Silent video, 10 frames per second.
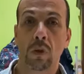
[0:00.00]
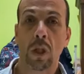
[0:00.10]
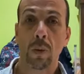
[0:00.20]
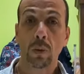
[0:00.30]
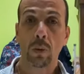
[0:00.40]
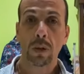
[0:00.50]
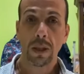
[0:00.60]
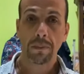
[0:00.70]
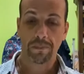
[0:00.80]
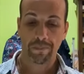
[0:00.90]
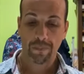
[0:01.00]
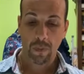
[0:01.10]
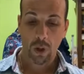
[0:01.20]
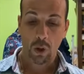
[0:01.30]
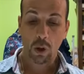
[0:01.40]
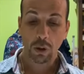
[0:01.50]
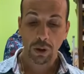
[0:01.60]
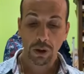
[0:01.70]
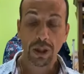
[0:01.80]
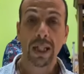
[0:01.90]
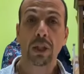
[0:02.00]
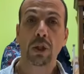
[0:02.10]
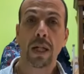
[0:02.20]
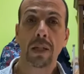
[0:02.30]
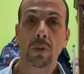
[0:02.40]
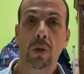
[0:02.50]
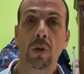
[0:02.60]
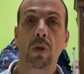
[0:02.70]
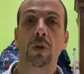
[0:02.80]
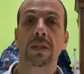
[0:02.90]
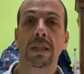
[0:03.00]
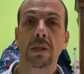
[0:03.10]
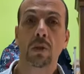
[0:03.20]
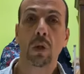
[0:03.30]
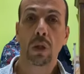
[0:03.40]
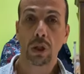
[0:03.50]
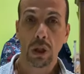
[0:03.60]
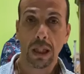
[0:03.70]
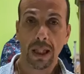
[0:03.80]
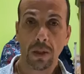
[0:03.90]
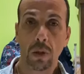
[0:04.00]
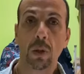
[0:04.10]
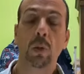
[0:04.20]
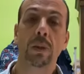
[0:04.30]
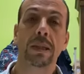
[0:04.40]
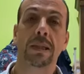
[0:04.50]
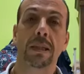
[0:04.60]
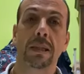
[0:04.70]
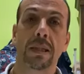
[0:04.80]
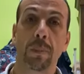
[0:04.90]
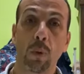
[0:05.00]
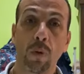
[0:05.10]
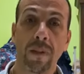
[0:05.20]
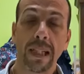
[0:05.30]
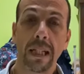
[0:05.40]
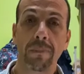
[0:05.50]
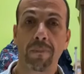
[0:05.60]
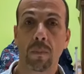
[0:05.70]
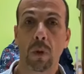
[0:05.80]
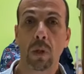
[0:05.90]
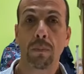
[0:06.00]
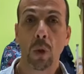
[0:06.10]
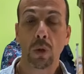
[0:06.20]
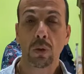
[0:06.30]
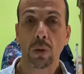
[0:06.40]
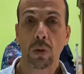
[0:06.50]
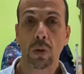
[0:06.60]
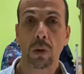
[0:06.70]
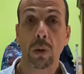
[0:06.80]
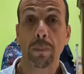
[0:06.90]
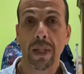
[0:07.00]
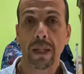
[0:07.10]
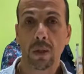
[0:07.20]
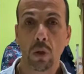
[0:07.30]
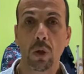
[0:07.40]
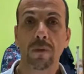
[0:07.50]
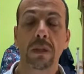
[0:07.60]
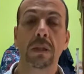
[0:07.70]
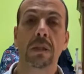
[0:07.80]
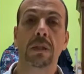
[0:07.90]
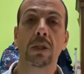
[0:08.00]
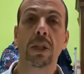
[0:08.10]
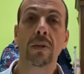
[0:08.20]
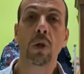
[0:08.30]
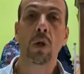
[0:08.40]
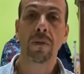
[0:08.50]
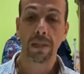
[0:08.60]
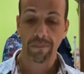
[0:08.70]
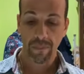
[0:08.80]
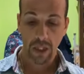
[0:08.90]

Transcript: Ciao a tutti, oggi ci ha lasciato lo scrittore cileno Luis Sepulveda, morto per Covid-19,